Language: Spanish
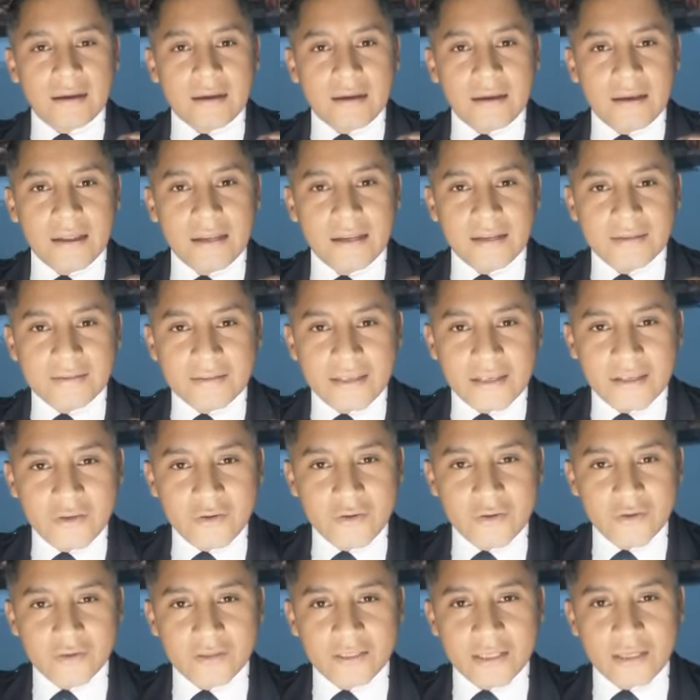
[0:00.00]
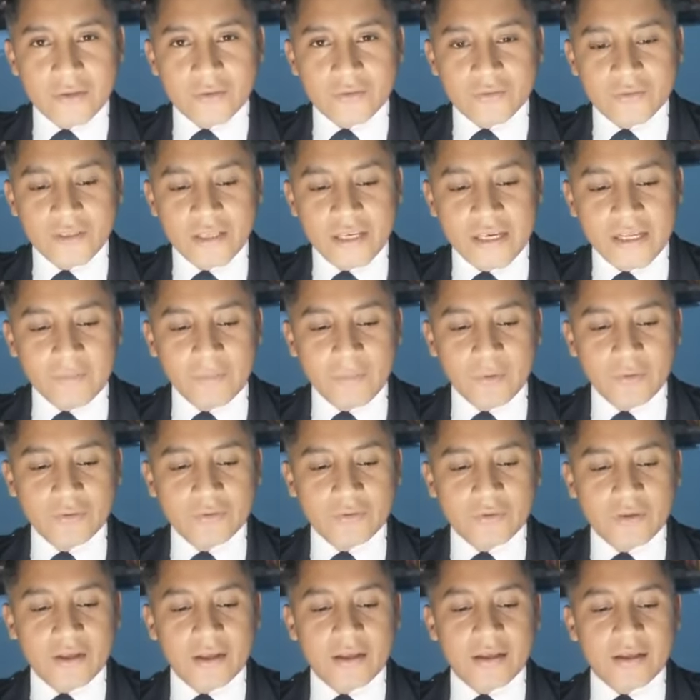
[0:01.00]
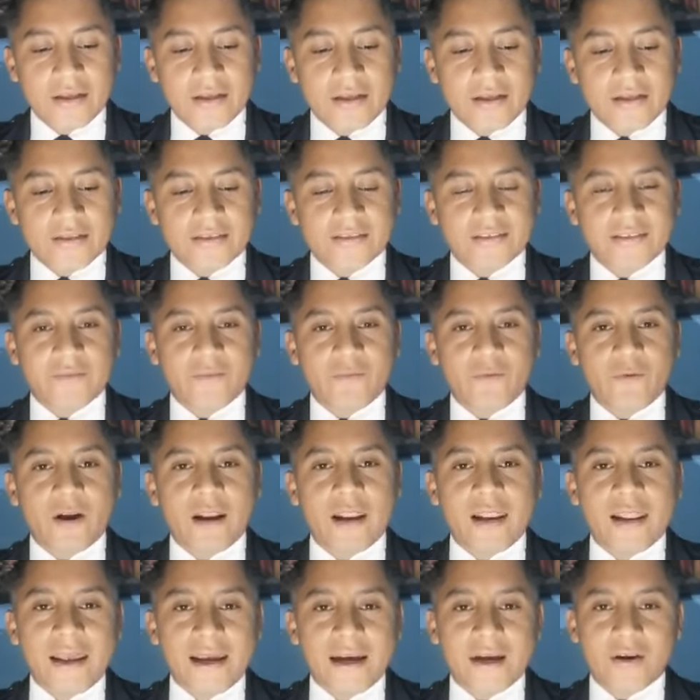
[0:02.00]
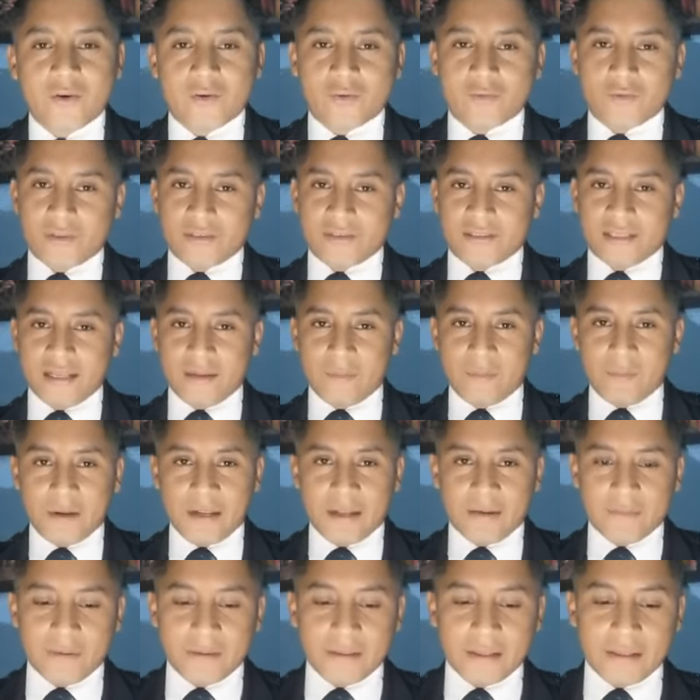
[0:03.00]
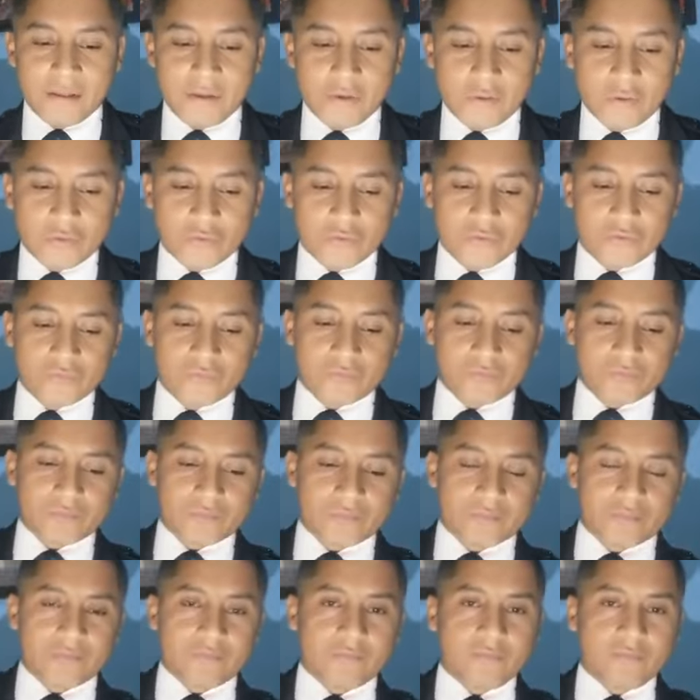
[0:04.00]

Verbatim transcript: el Señor de los siervos se fue lejos, dice la palabra de Dios.